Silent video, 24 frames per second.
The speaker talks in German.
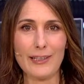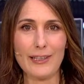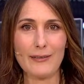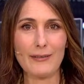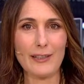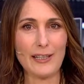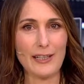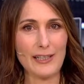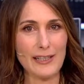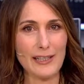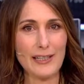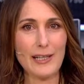
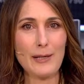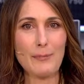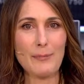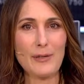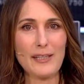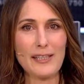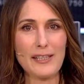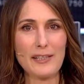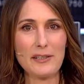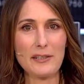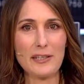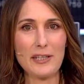Wenn es ihr
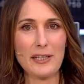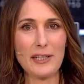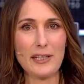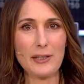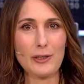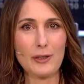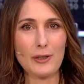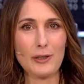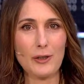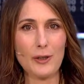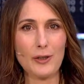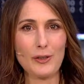besser
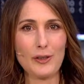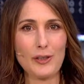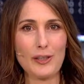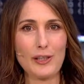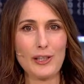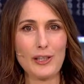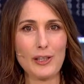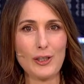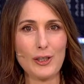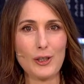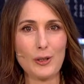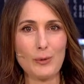geht, könnte
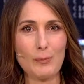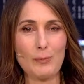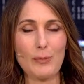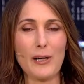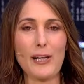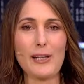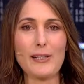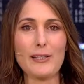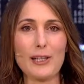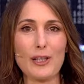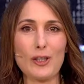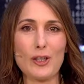dies schon
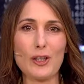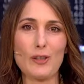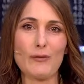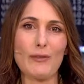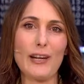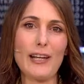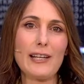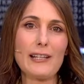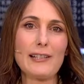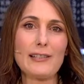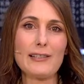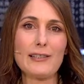bald der
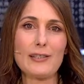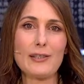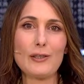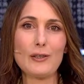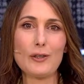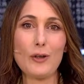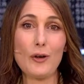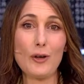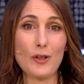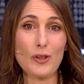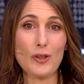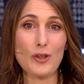schwächelnden
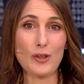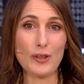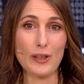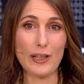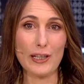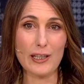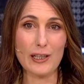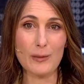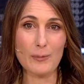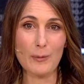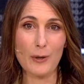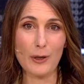deutschen
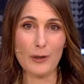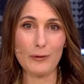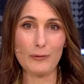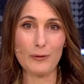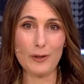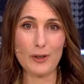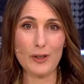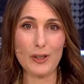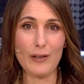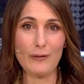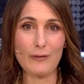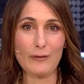
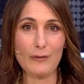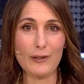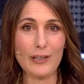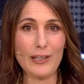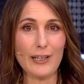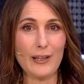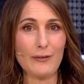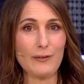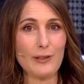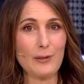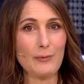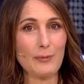Exportwirtschaft
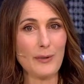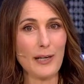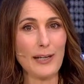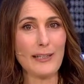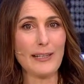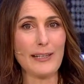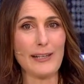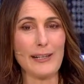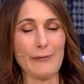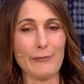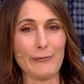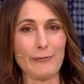wieder auf die Beine
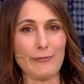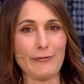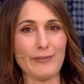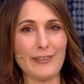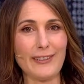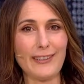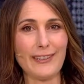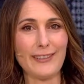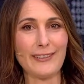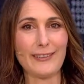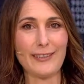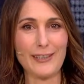helfen.
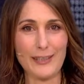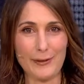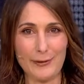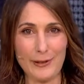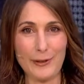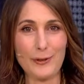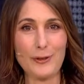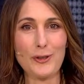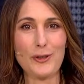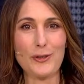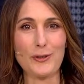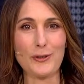Das wäre
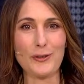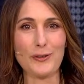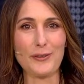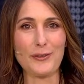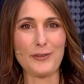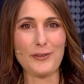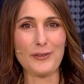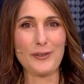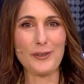doch schön.